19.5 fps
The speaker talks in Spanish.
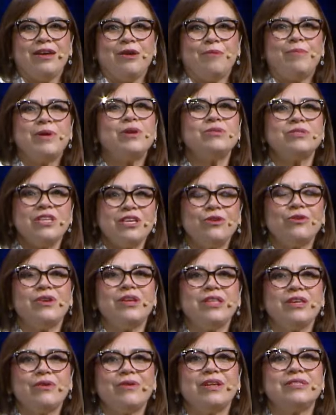Pero si yo le
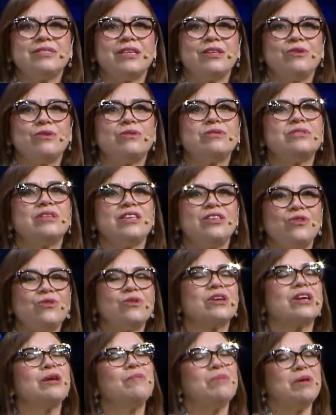digo al Señor, Señor,
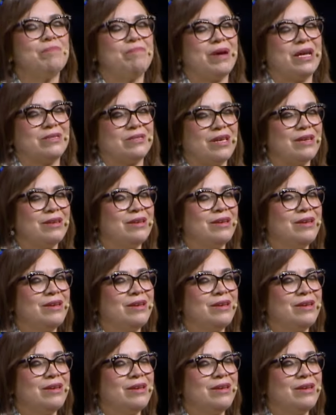¿qué me pasa?